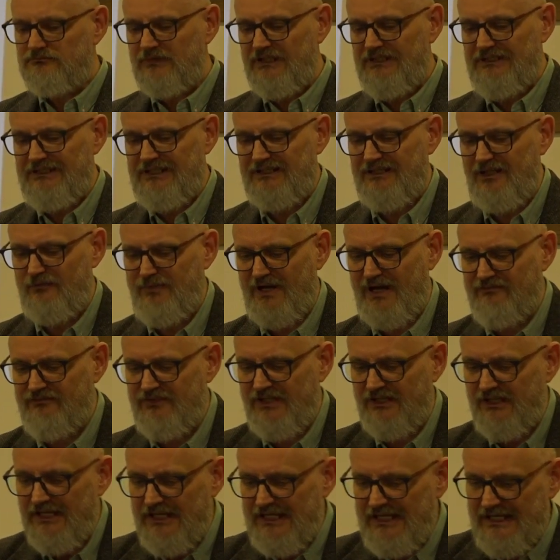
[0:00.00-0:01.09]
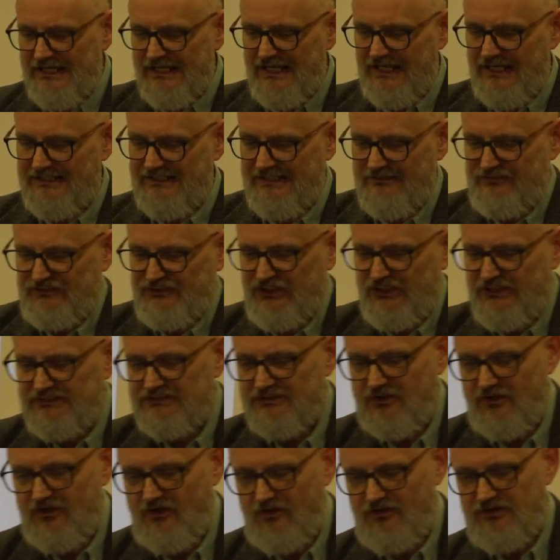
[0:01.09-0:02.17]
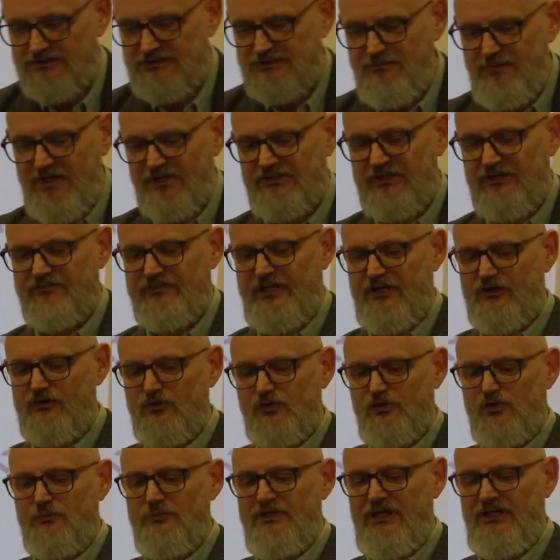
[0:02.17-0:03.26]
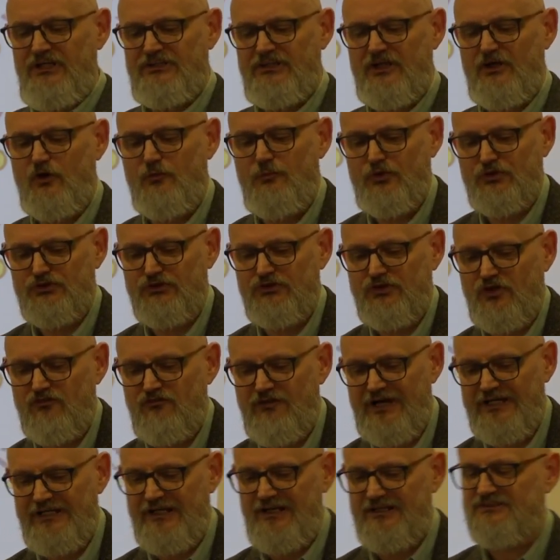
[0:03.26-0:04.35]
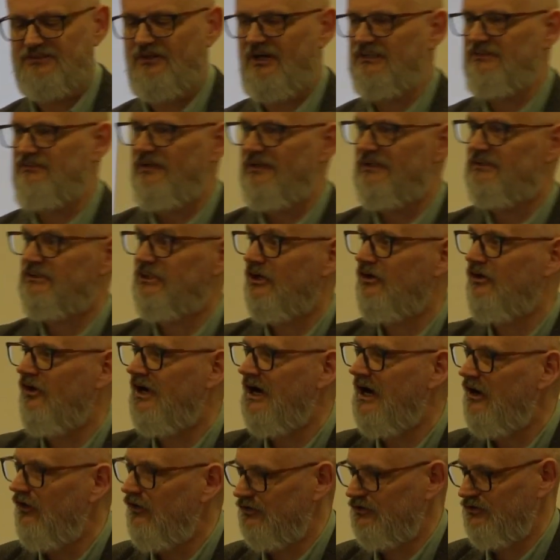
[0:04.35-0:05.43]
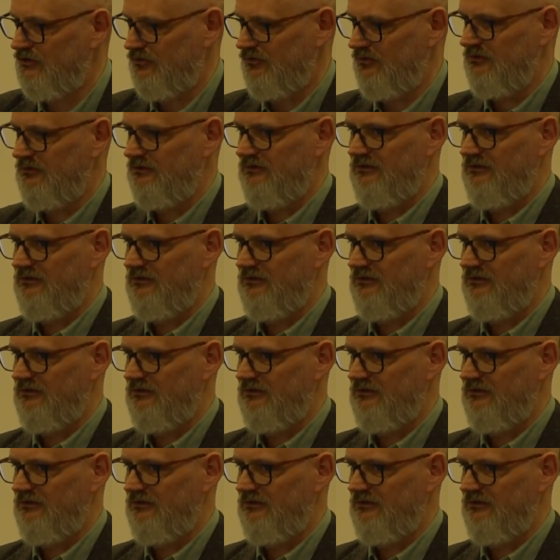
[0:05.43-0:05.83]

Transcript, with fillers: I tak naprawdę e, wszystko zmierza w kierunku mniejszego uporządkowania, coraz większego chaosu.